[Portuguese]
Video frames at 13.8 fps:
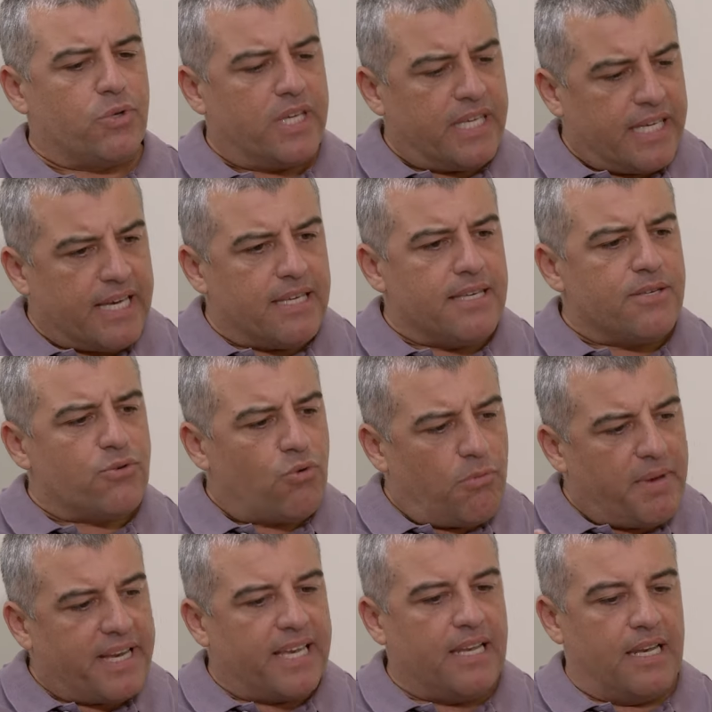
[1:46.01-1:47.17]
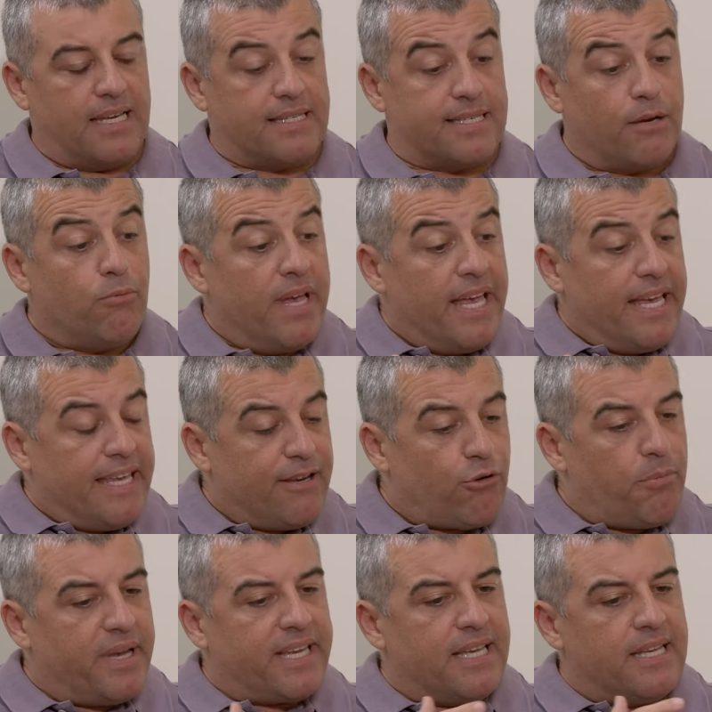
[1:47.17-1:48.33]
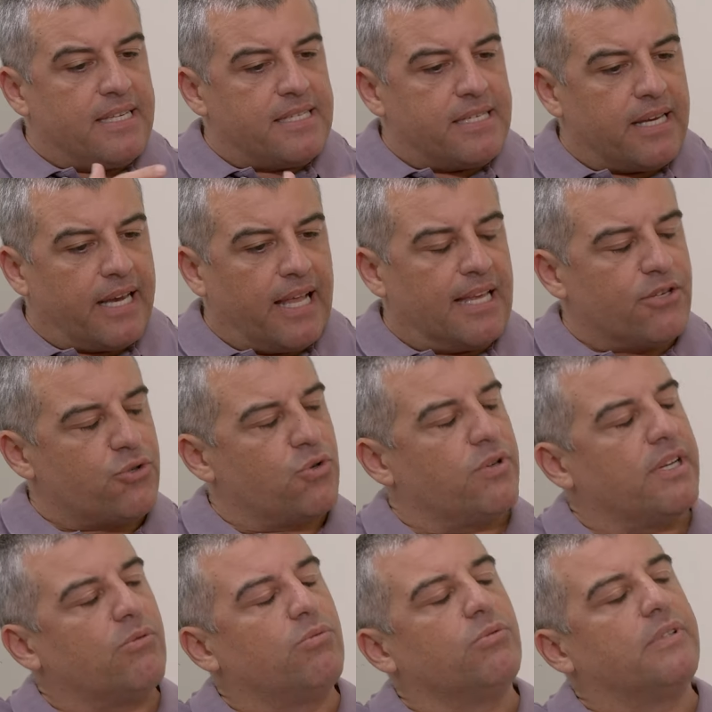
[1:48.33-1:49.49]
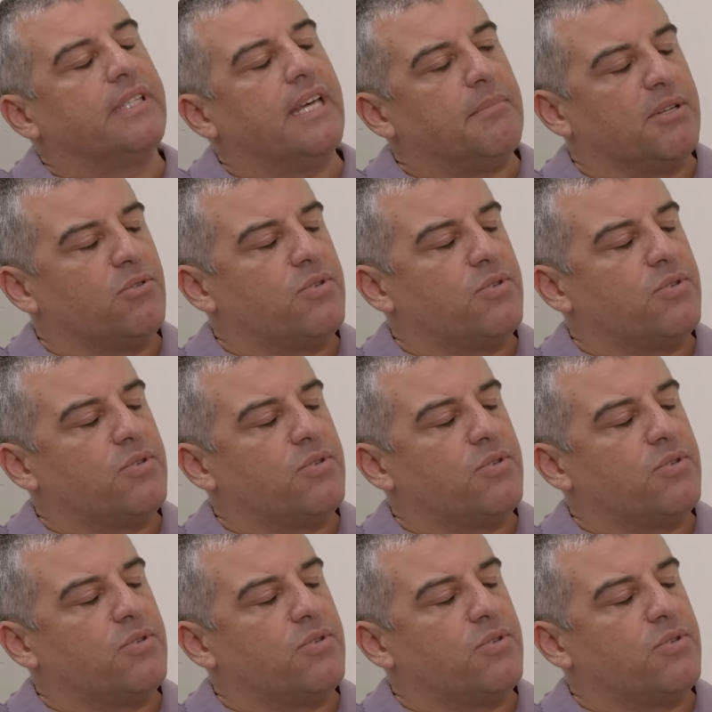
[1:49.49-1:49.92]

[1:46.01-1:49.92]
O que, que é isso, como é que ele nasceu e como é que ele se relaciona com o tema